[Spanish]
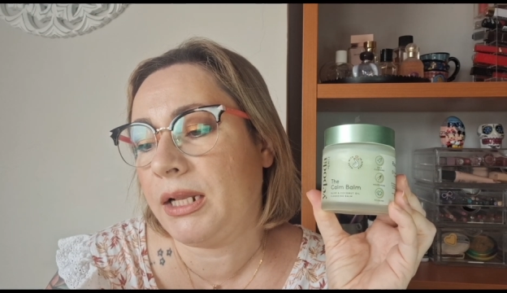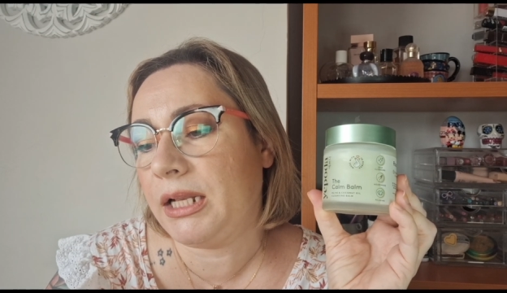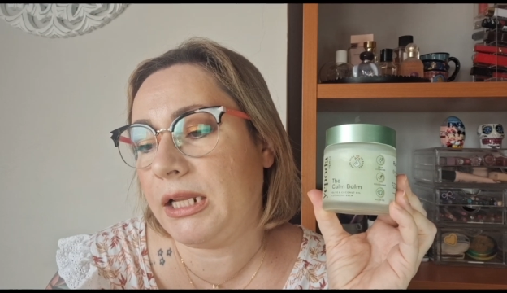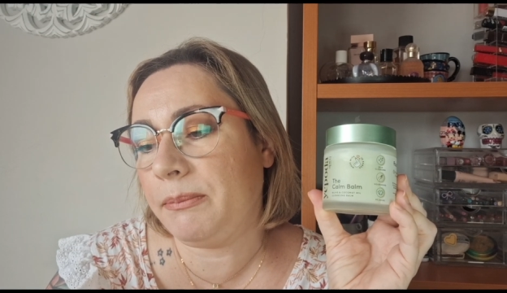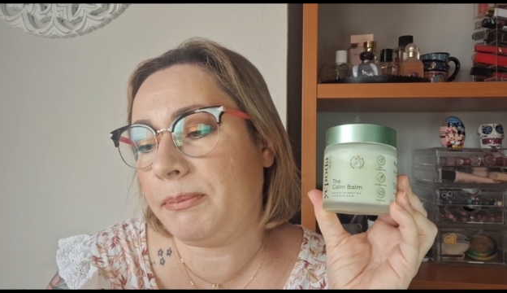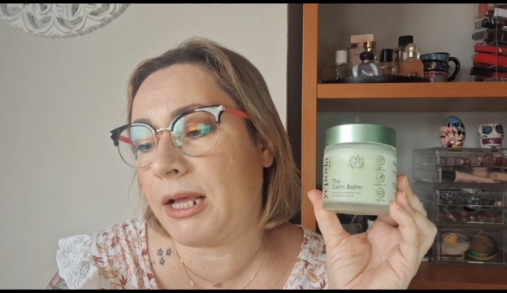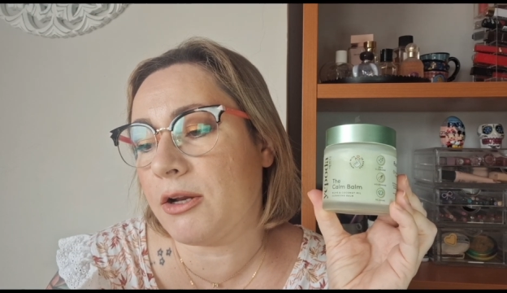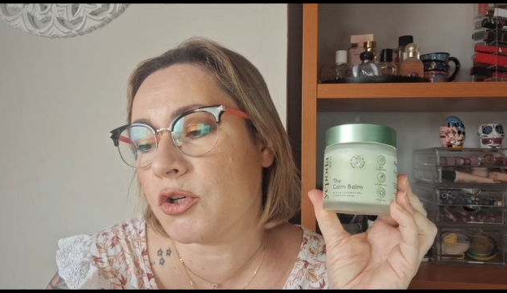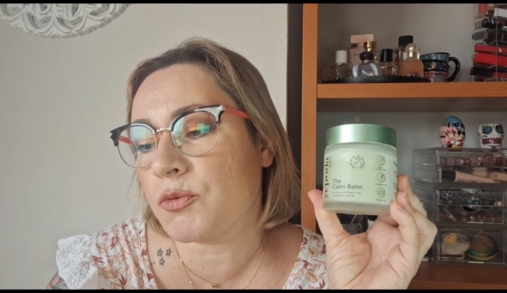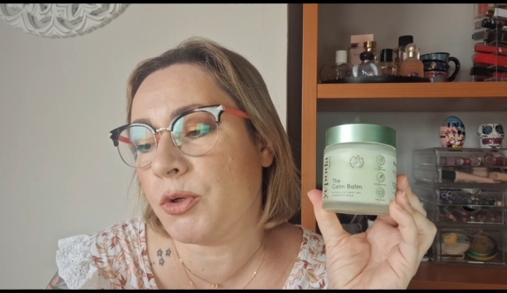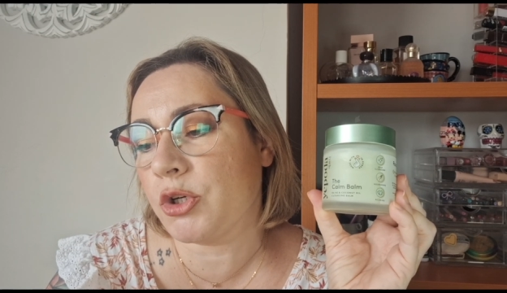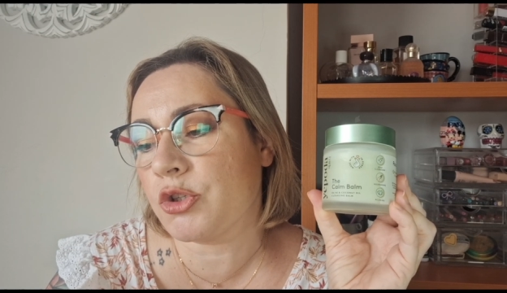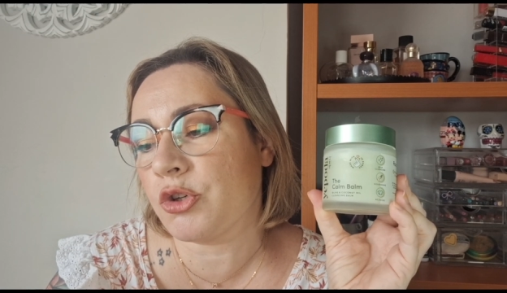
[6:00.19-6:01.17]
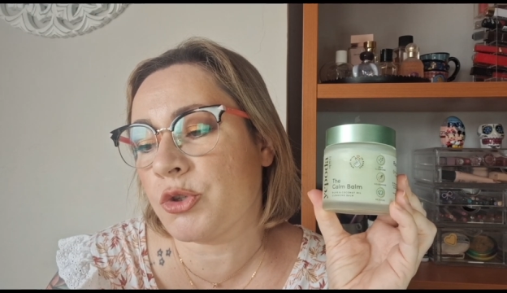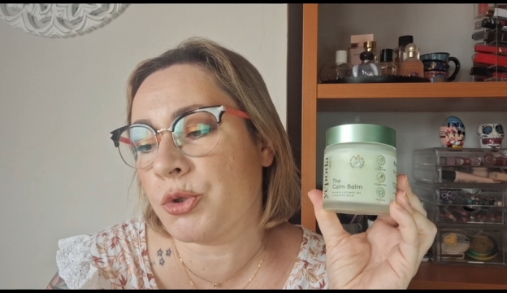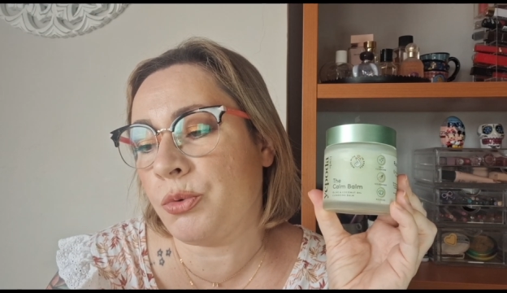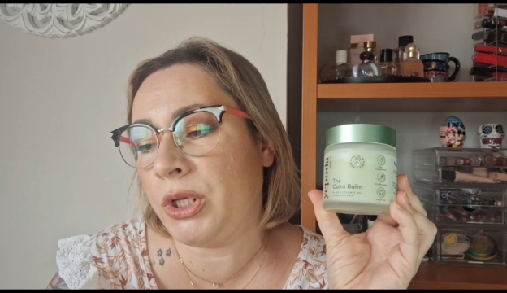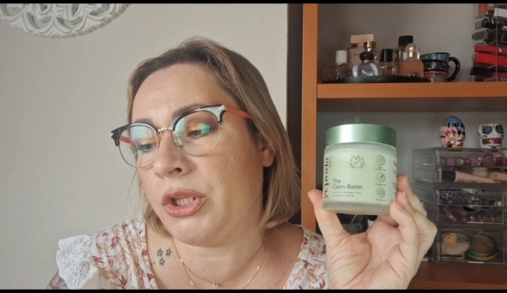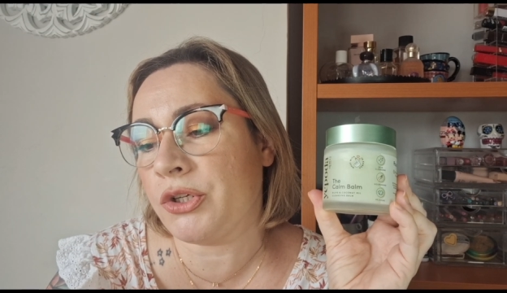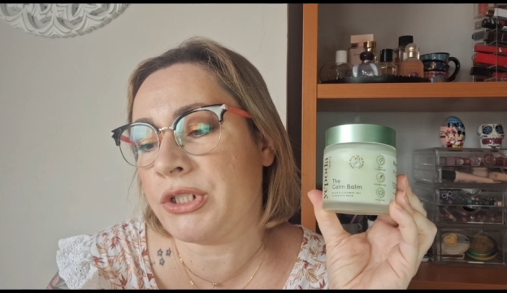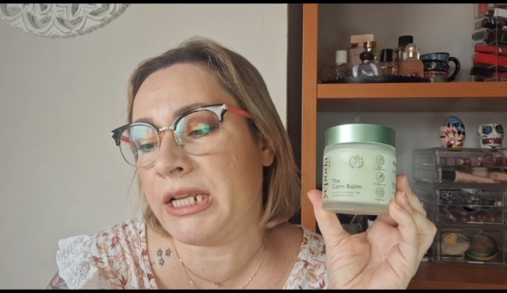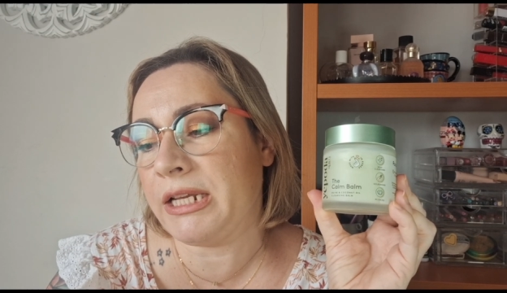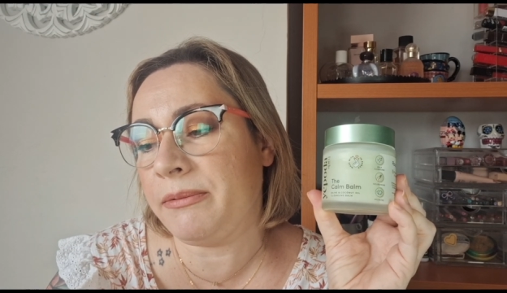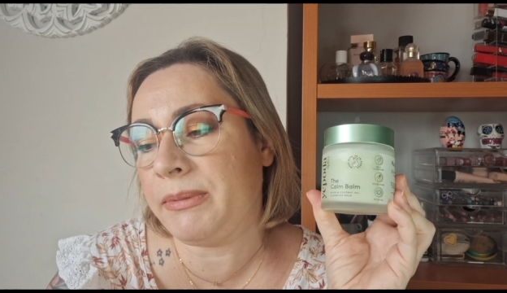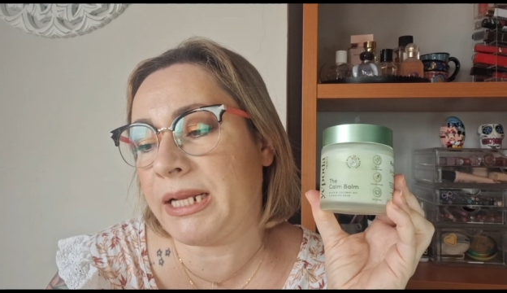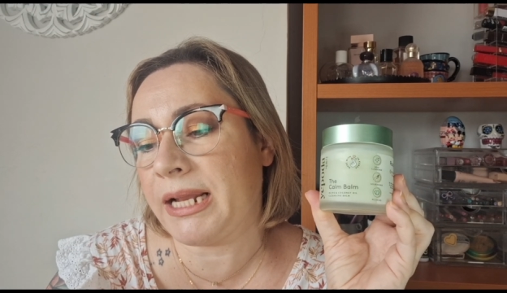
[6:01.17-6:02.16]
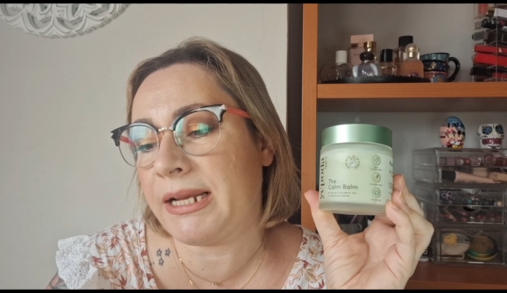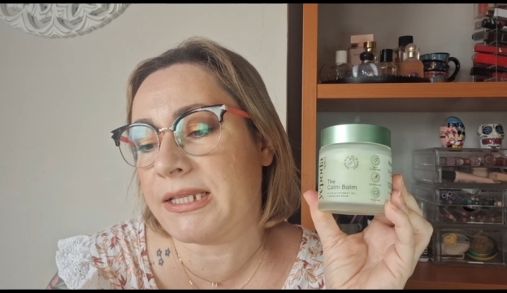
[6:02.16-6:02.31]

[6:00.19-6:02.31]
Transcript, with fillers: Limpia los poros obstruidos y elimina el